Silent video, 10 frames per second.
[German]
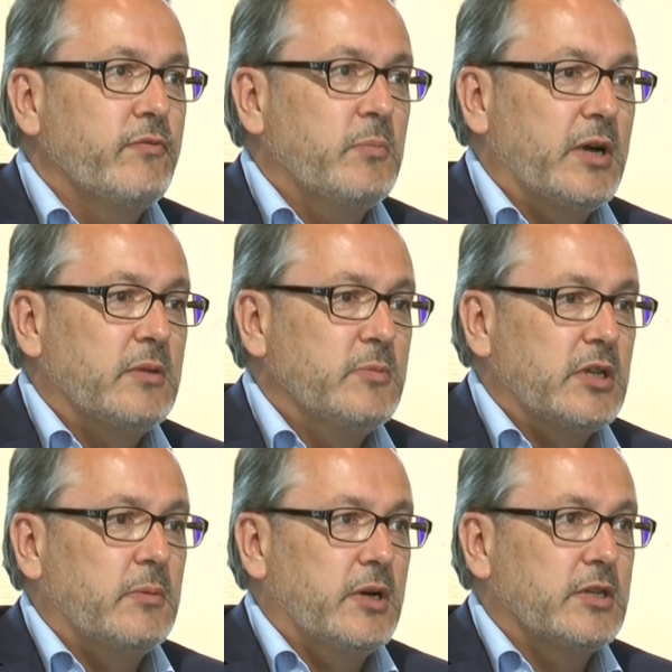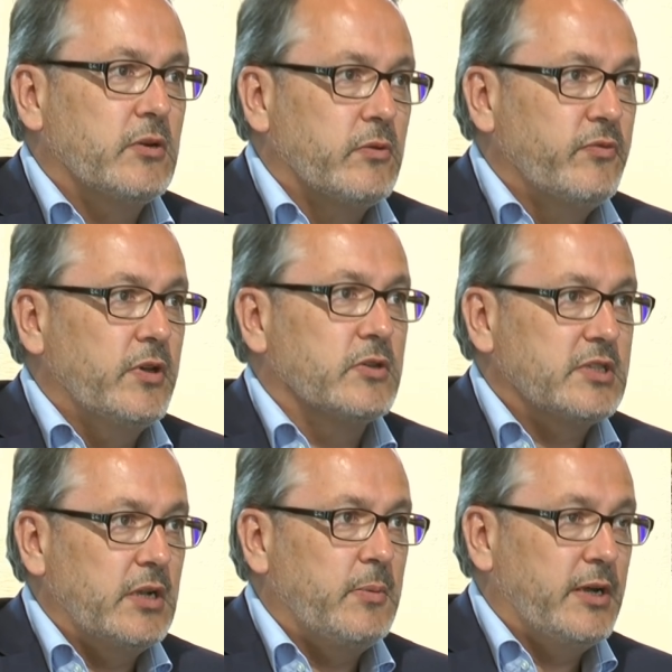wie meine Mitarbeiter und wir auch
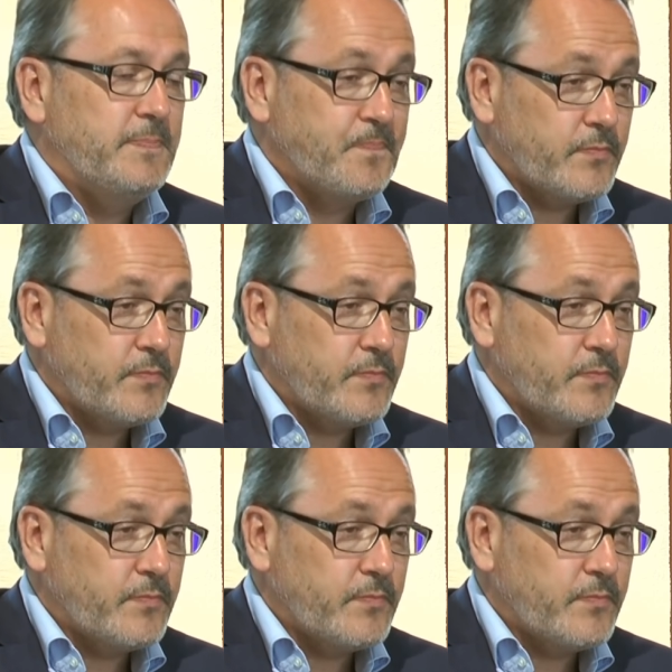selber